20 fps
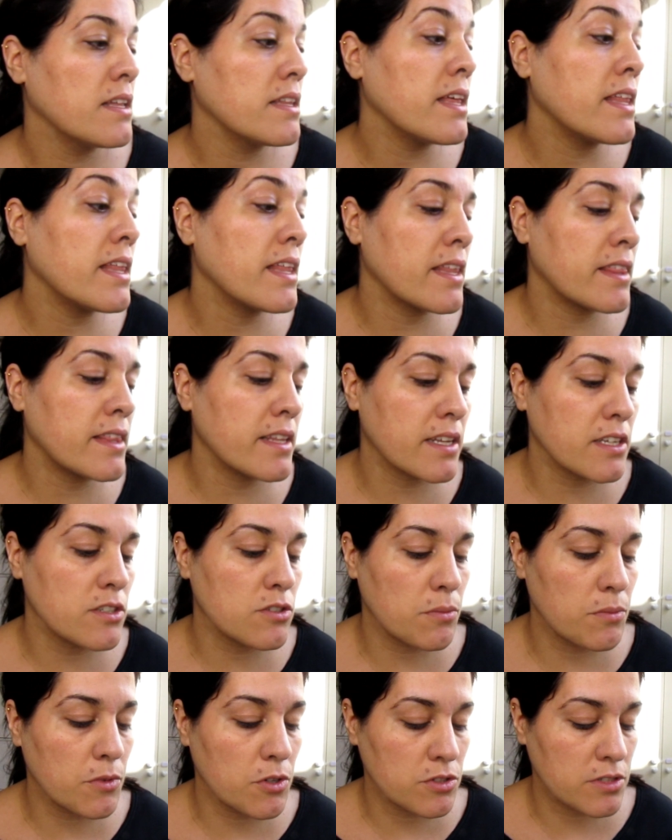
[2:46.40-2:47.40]
He decir que
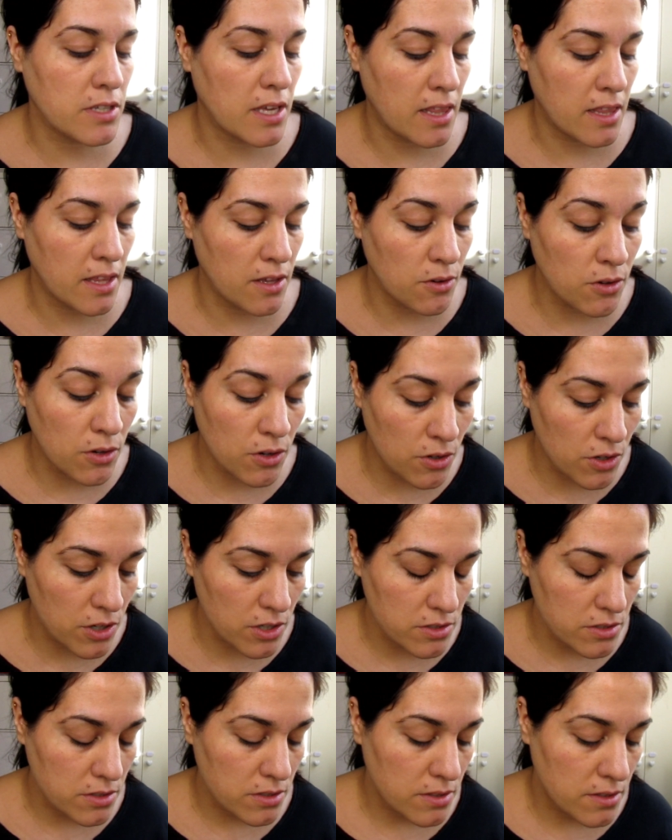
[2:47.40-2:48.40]
son brochas de
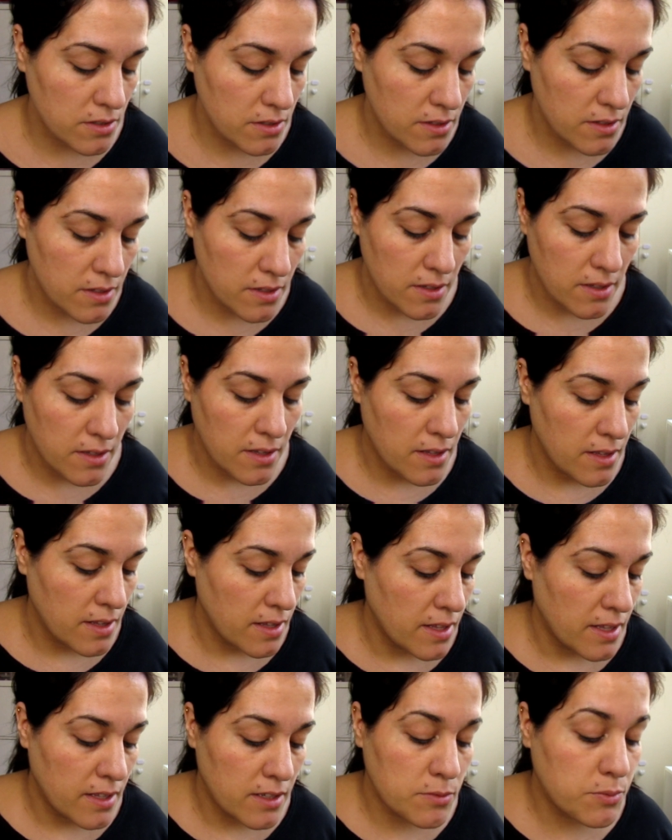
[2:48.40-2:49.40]
ojos.
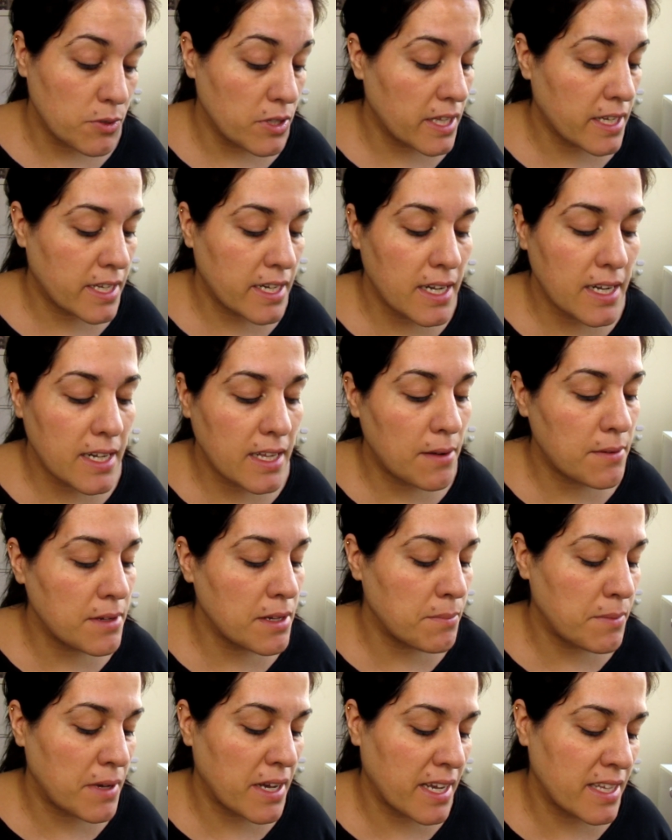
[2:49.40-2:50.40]
Podéis creer que
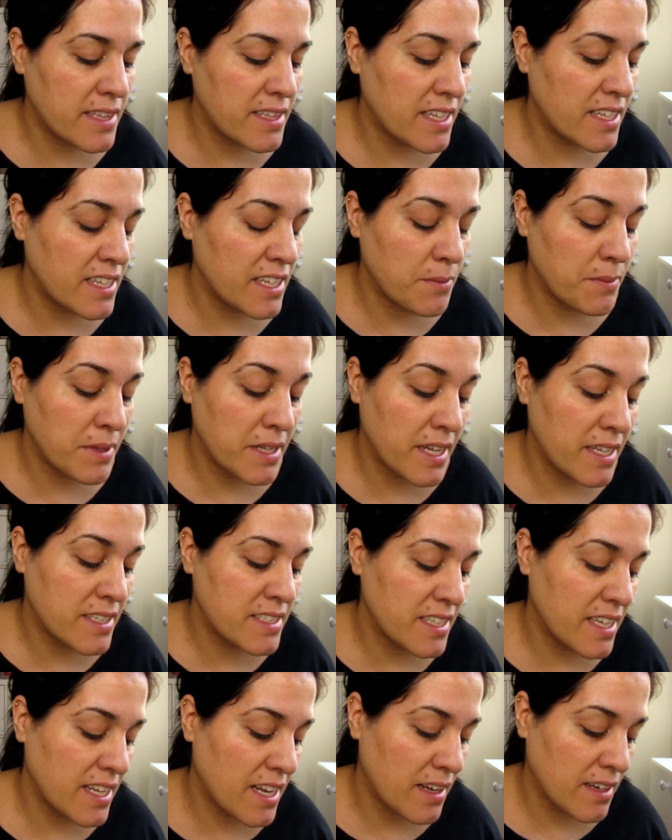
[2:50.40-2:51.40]
abrí el paquete y ni miré
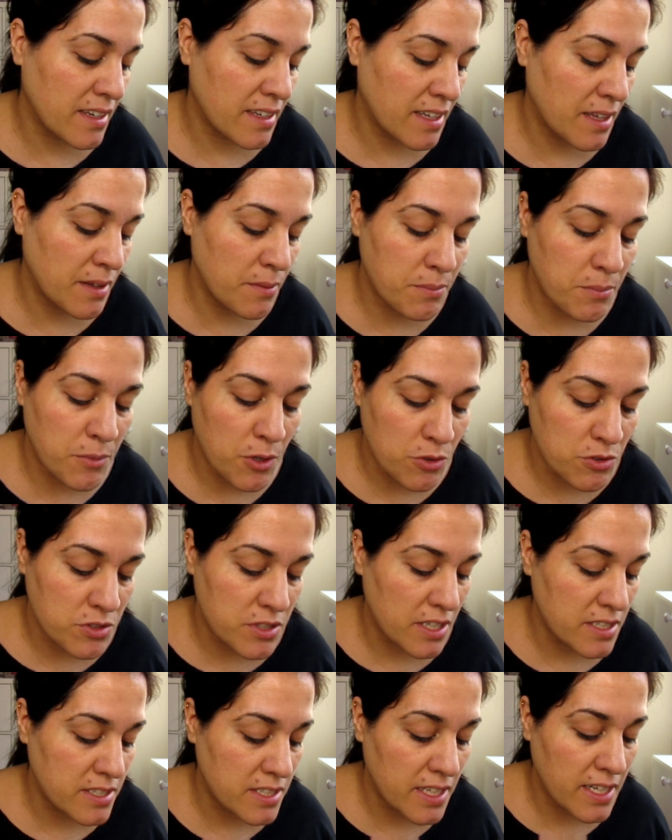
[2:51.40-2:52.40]
si eran qué
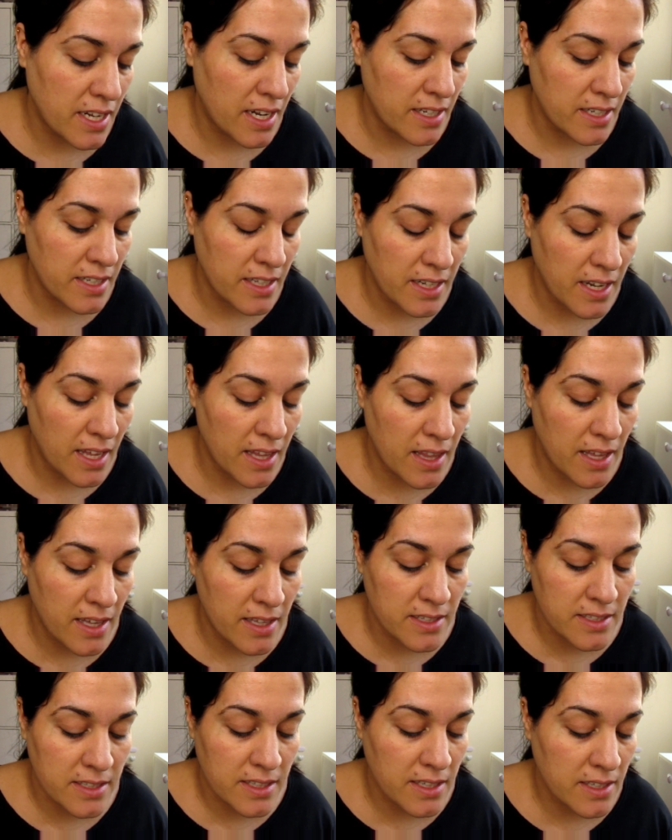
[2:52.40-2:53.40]
brochas eran ni
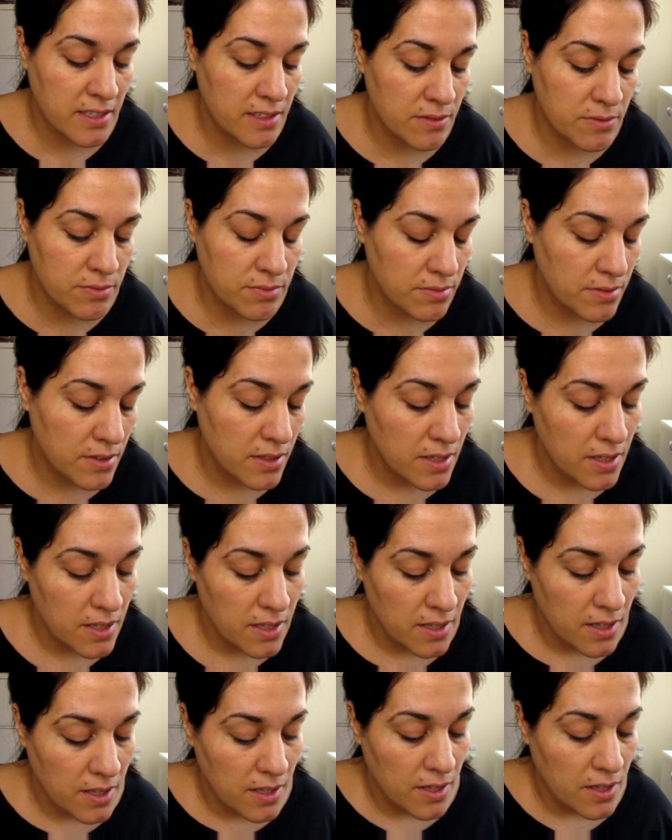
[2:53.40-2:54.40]
nada. Es que
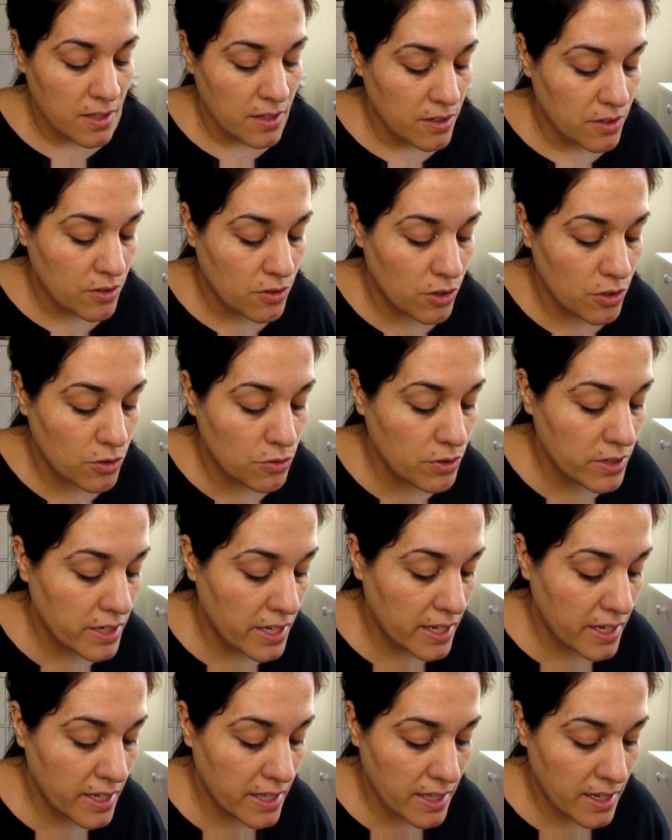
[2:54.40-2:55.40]
con un
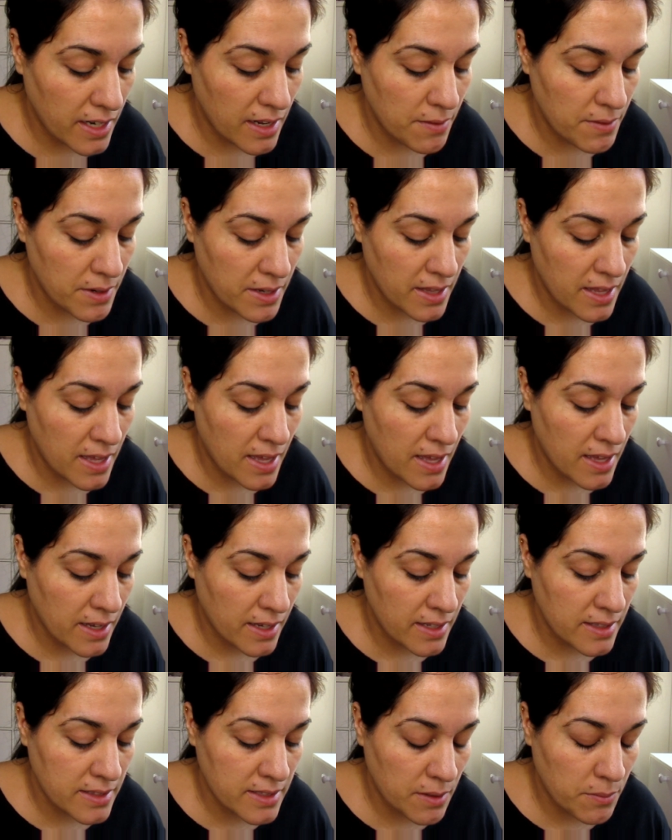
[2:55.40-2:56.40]
nene la verdad
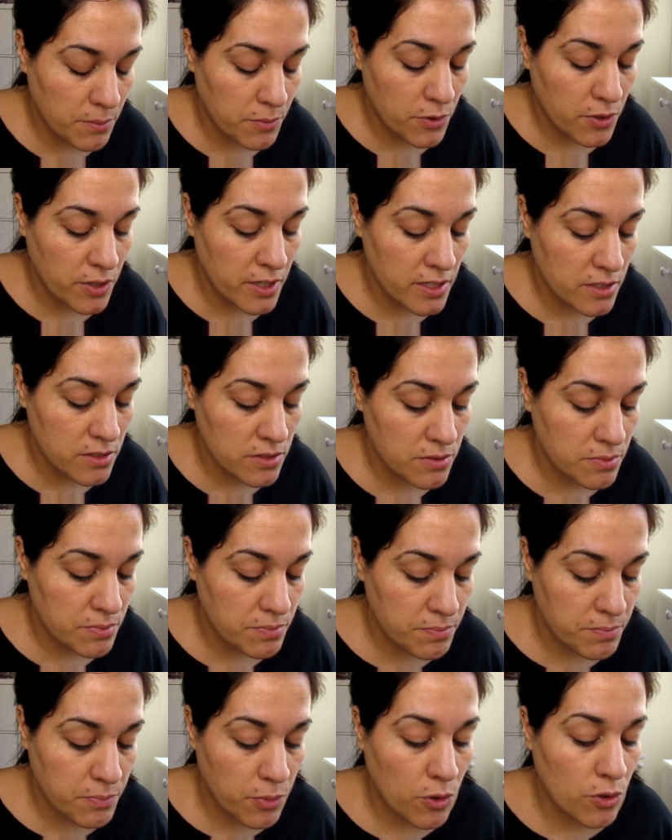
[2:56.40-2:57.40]
que el tiempo es
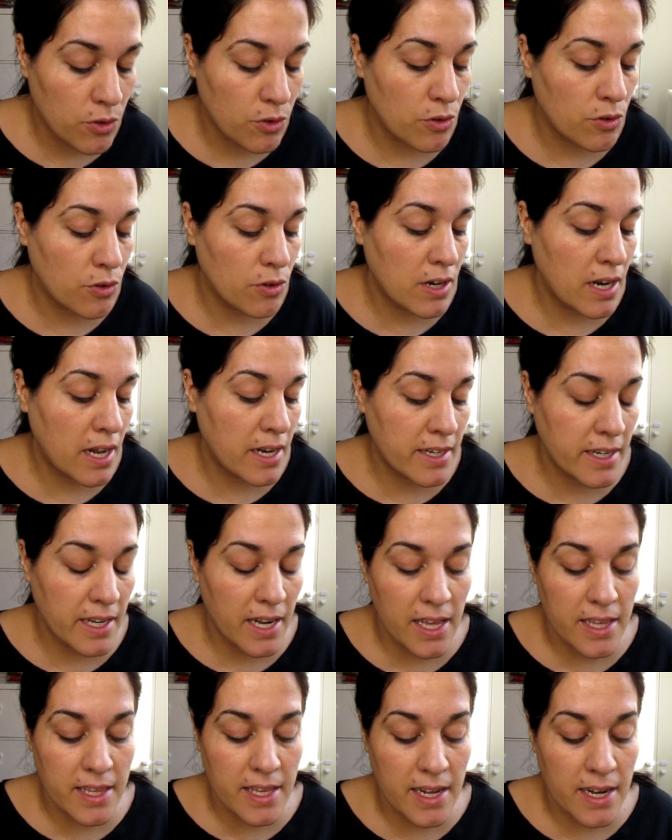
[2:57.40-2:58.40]
poco. Con las
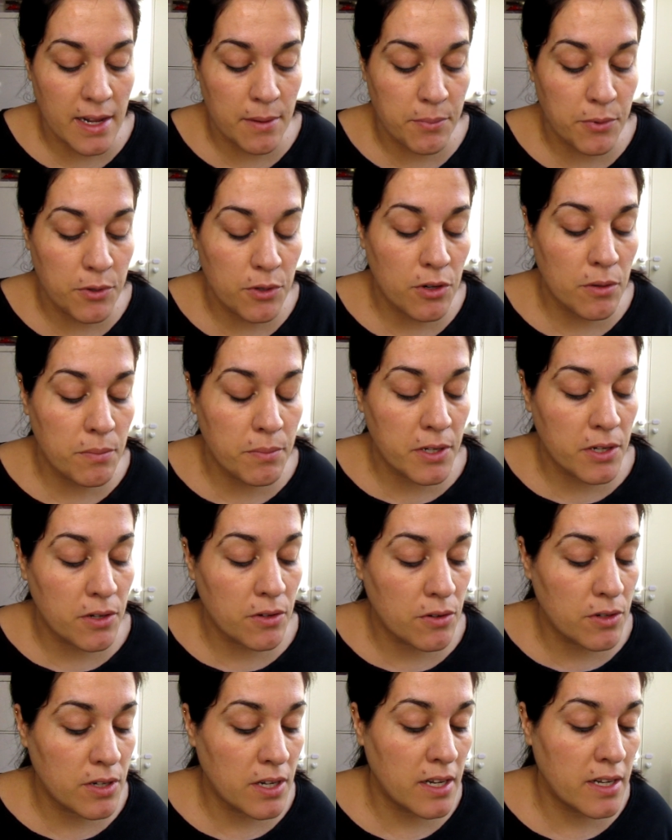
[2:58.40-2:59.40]
nenas ya era poco,
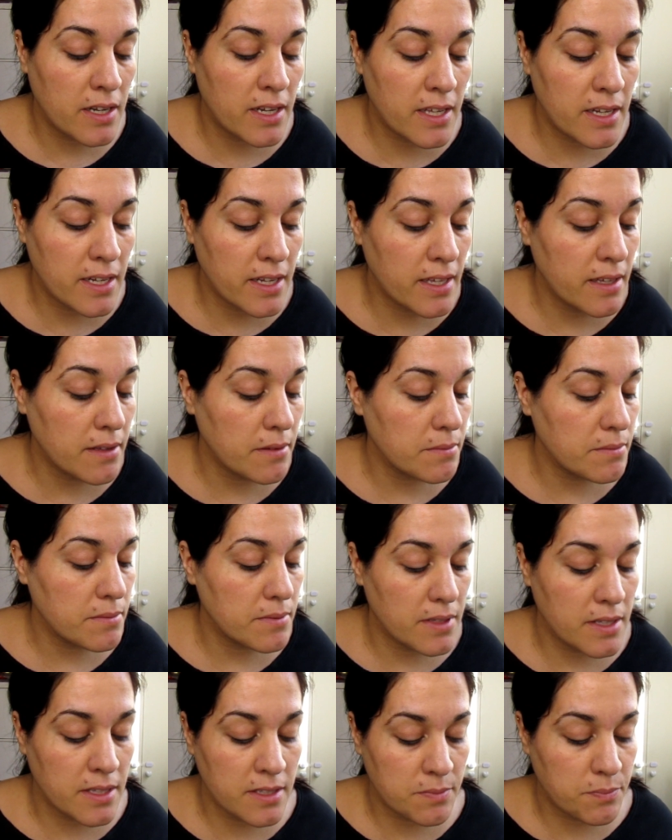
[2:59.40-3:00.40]
pero con el nene
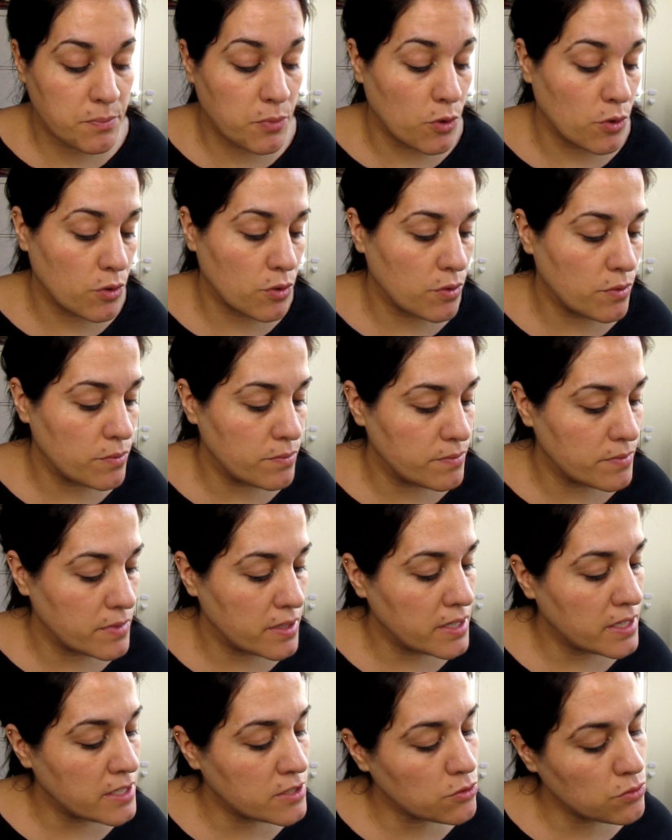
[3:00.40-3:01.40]
es poco.
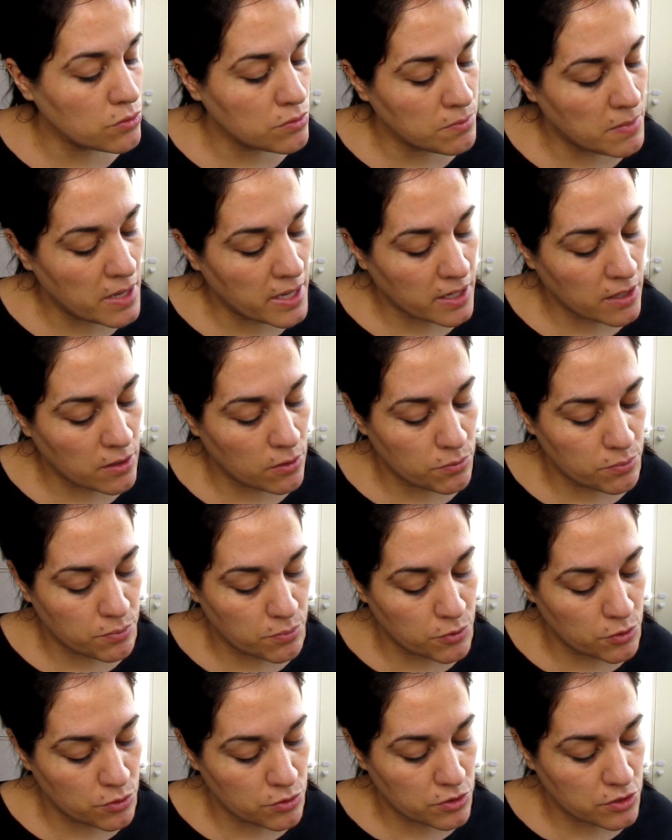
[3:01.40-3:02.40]
Es un Makeup
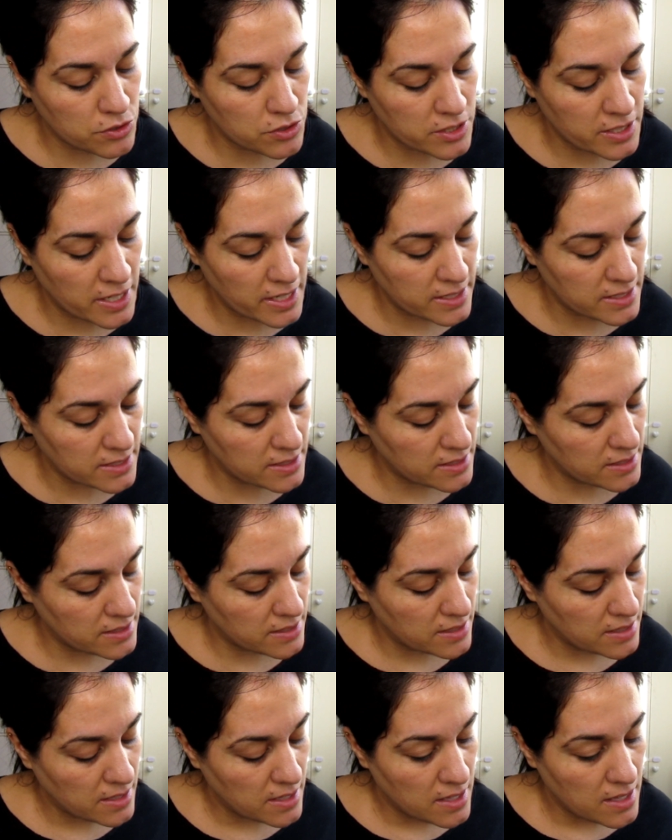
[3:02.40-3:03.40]
Brut Set
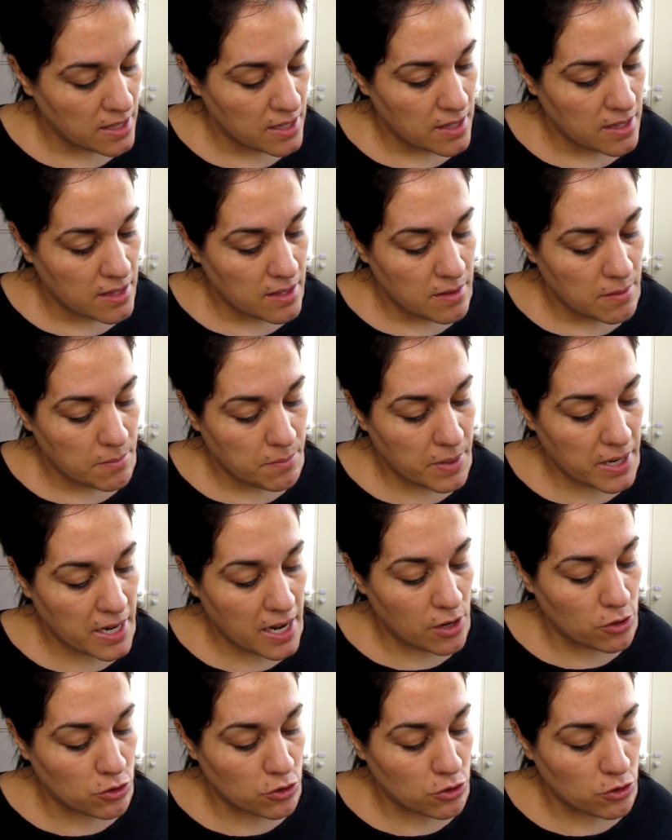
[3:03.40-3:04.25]
para